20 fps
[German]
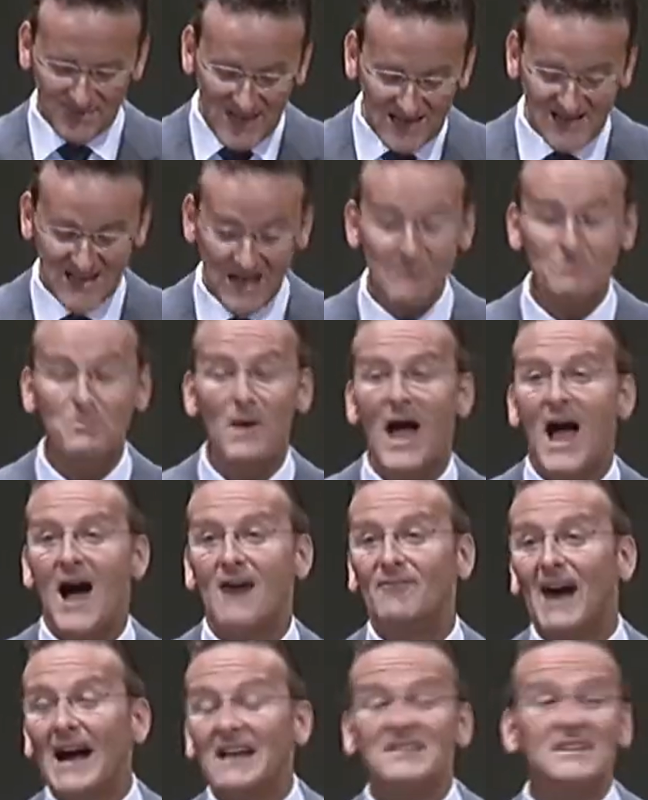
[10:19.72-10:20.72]
Deshalb
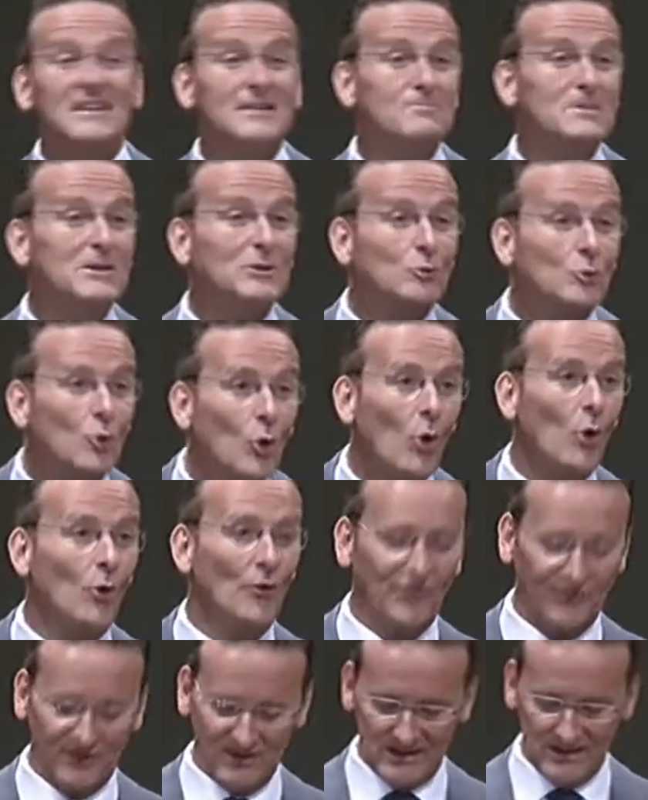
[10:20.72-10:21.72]
weiß ich mit
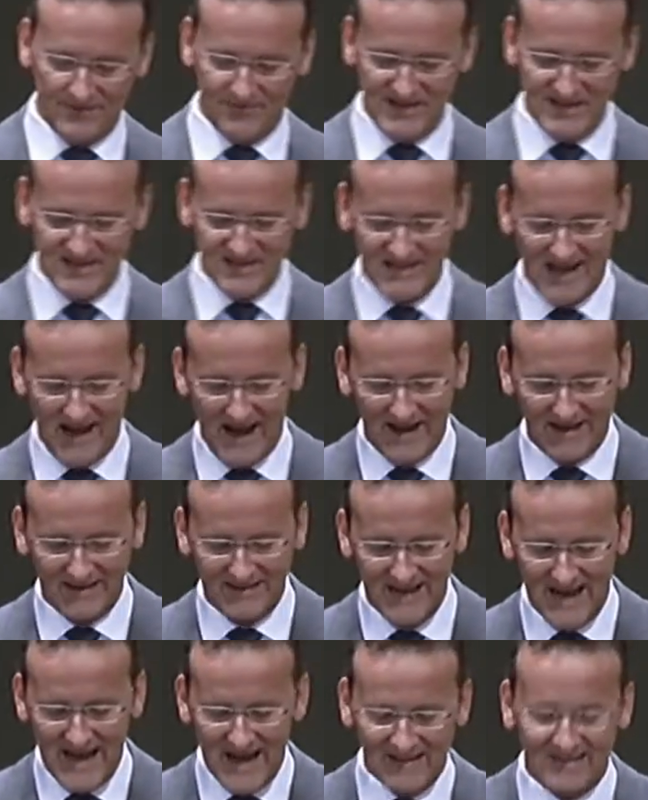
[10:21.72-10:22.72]
großer
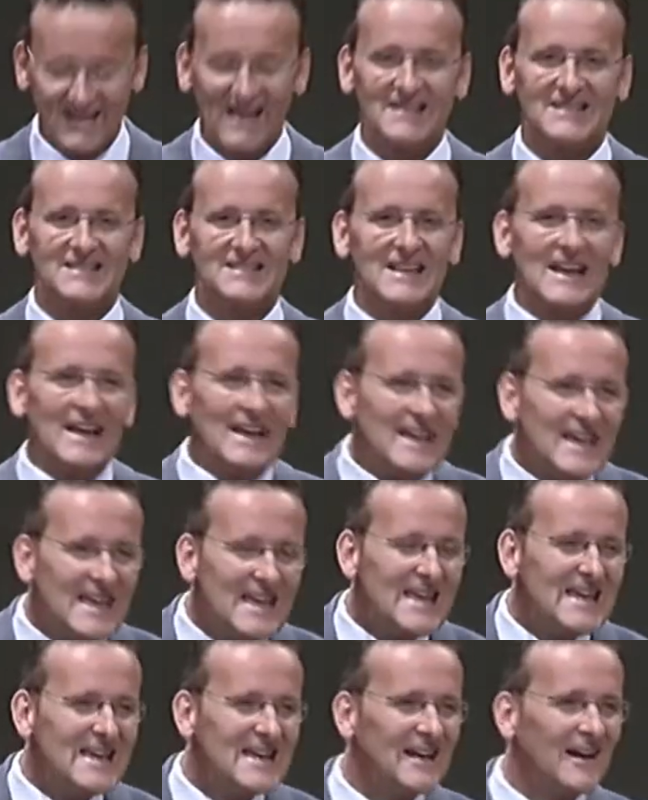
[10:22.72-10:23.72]
Gewissheit, dass
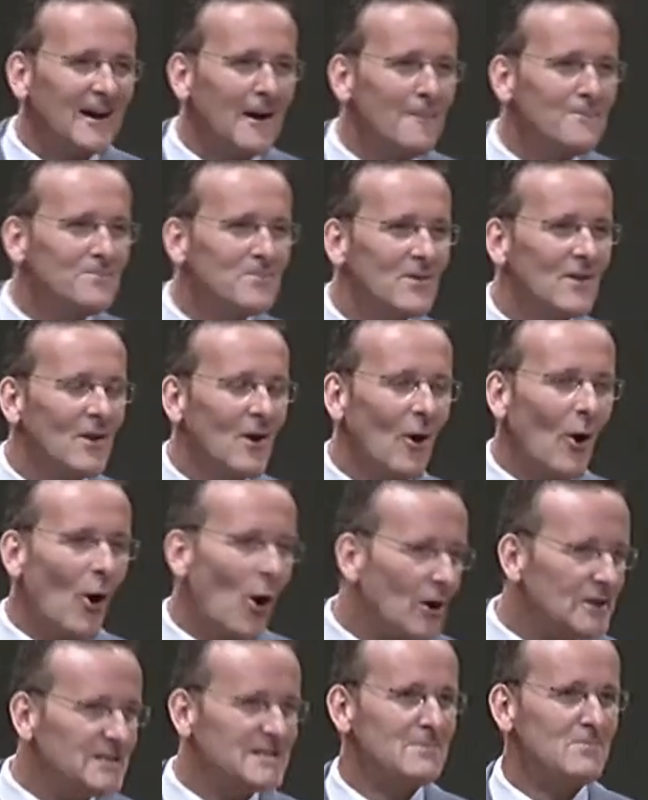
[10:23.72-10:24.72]
hier
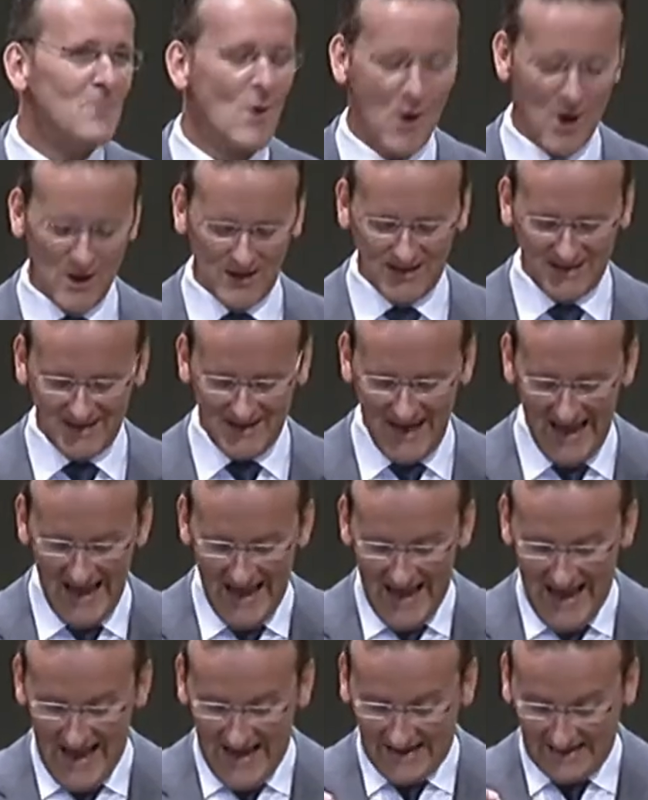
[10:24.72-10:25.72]
heute Morgen
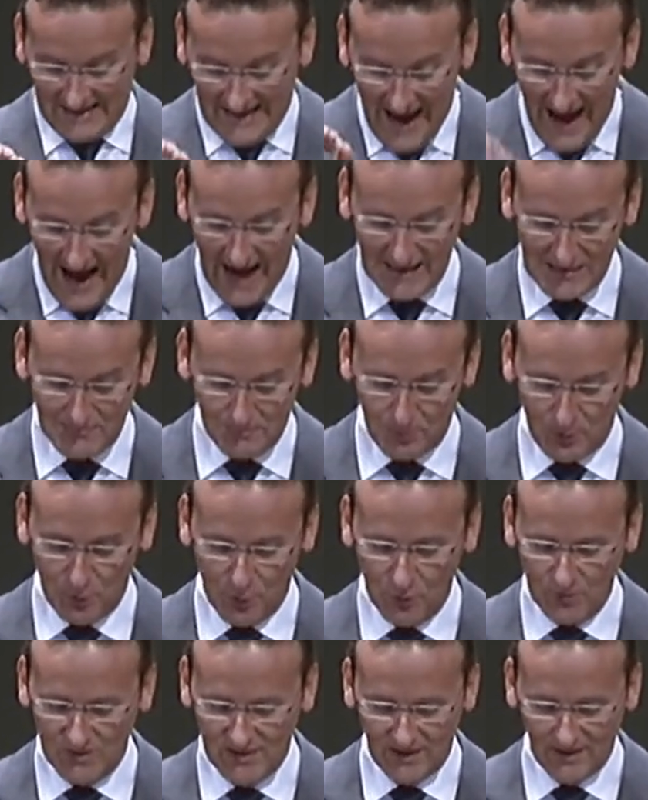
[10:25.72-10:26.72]
kein
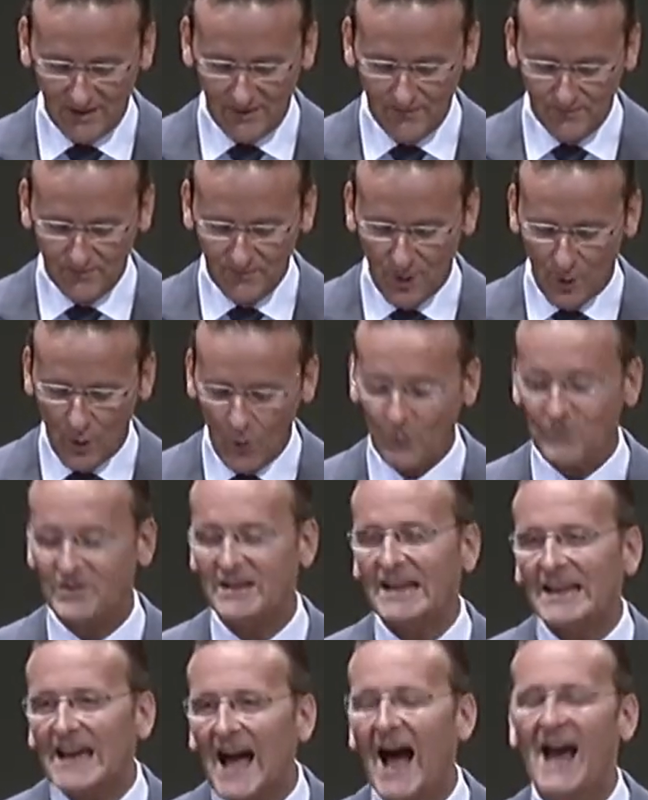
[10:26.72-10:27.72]
Bruder
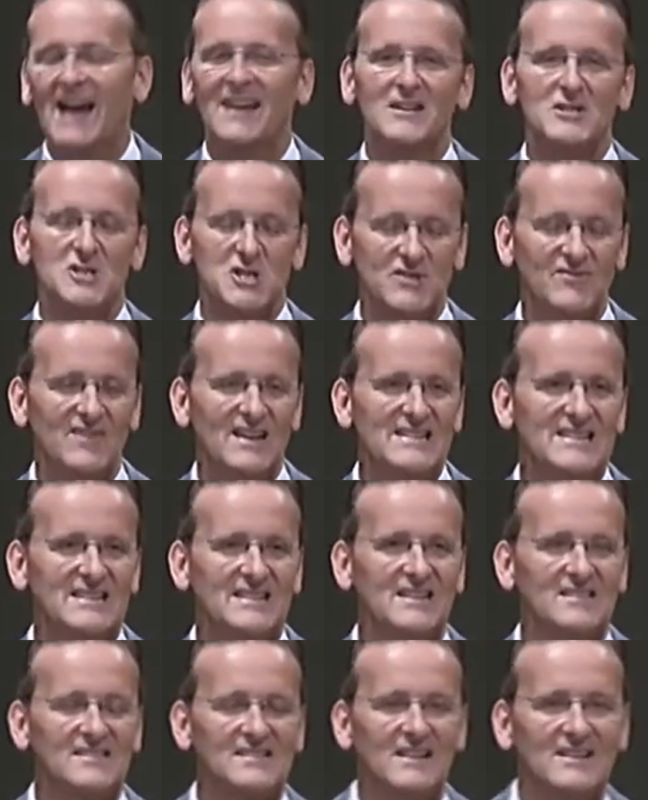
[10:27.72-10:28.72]
und keine
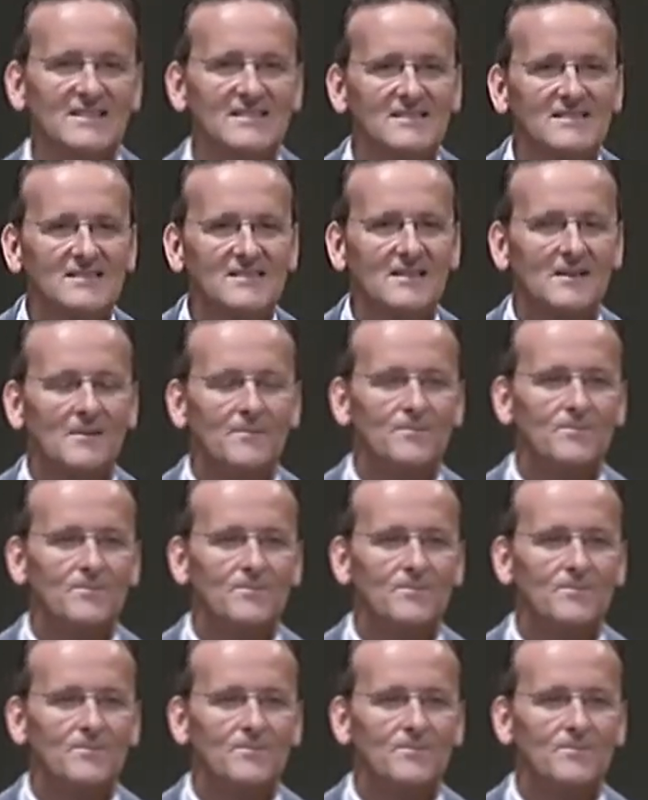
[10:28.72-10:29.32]
Schwester sitzt